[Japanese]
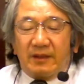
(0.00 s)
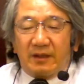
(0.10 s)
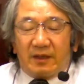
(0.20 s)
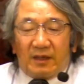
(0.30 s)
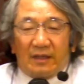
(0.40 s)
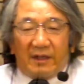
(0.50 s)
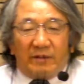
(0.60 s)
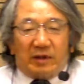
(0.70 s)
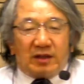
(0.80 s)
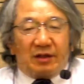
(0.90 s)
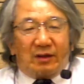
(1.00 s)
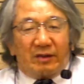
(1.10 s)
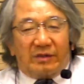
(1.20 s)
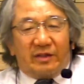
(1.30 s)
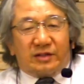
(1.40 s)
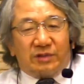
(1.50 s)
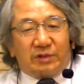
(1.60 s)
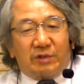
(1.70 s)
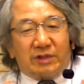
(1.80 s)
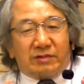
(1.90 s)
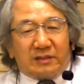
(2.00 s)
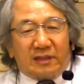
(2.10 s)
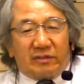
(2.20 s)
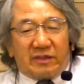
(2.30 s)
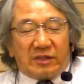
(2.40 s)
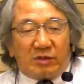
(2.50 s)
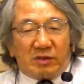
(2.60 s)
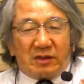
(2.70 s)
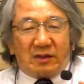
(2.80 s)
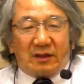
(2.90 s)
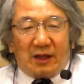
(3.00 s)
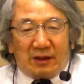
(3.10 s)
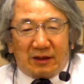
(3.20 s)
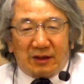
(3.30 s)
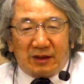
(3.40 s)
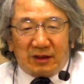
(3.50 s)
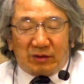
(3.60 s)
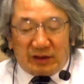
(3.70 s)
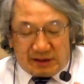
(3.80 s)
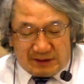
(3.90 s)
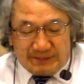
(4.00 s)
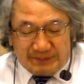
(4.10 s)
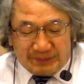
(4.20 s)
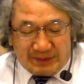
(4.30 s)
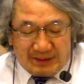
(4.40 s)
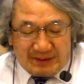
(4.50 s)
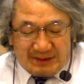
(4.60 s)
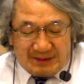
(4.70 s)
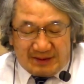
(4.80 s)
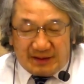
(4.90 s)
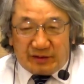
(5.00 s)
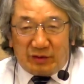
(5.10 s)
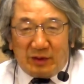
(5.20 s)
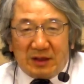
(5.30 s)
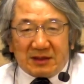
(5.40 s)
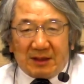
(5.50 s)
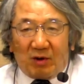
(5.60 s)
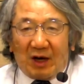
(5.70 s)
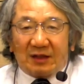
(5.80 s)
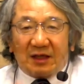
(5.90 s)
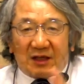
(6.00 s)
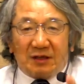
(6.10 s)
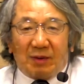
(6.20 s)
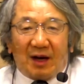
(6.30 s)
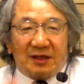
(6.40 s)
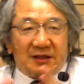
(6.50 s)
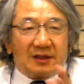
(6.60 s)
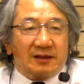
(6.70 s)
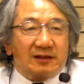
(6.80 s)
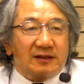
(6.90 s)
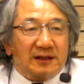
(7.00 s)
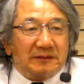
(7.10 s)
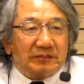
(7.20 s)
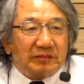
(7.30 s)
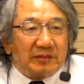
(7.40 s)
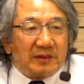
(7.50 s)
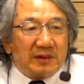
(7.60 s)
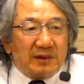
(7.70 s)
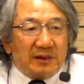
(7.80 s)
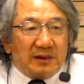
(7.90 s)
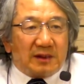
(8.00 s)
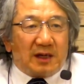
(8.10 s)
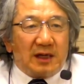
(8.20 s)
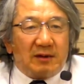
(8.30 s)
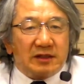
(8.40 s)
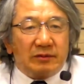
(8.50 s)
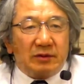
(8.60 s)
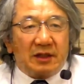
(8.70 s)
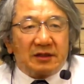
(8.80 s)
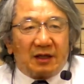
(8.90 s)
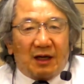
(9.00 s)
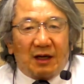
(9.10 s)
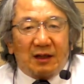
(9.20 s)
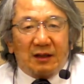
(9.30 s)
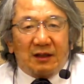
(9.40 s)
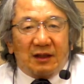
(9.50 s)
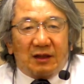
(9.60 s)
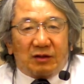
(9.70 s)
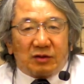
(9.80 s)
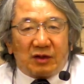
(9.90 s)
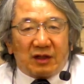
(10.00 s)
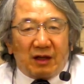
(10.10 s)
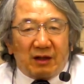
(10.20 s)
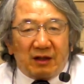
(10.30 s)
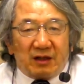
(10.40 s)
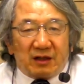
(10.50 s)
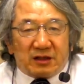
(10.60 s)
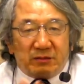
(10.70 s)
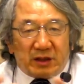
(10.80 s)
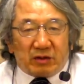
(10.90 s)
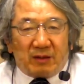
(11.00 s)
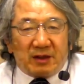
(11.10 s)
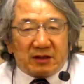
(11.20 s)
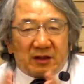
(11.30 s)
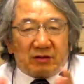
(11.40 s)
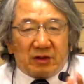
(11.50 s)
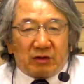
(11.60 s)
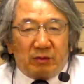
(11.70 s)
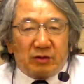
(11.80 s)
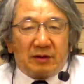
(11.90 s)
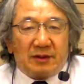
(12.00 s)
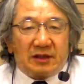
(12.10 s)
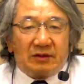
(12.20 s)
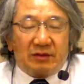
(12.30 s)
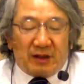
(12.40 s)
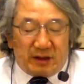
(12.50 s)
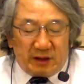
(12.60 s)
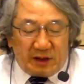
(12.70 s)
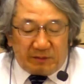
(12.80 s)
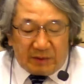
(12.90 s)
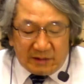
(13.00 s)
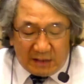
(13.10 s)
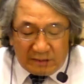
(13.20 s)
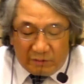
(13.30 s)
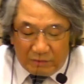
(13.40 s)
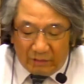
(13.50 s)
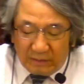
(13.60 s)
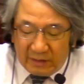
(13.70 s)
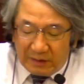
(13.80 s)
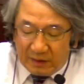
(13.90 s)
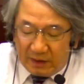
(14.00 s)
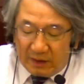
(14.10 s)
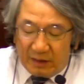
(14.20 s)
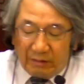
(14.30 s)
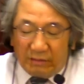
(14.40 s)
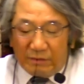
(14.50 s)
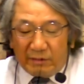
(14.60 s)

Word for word: えー、まあ、宗教エリートだったけどキリストを信じてない人たちそれはエス様をあだけり、バカにしてたんですねで彼らは自分たちがえっと、それが罪だとか間違ったことだと思ってませんのでまさにこの彼らを